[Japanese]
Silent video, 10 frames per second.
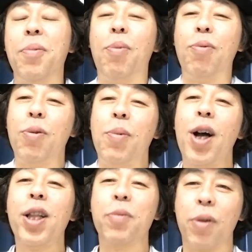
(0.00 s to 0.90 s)
僕の周
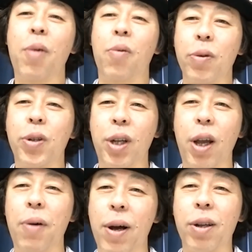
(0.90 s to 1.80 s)
りにも結構吉武
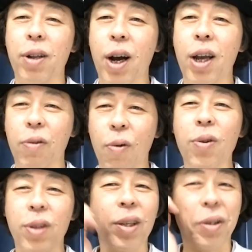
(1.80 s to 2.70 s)
ファン意外と多い
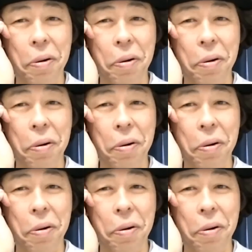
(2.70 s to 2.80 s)
んです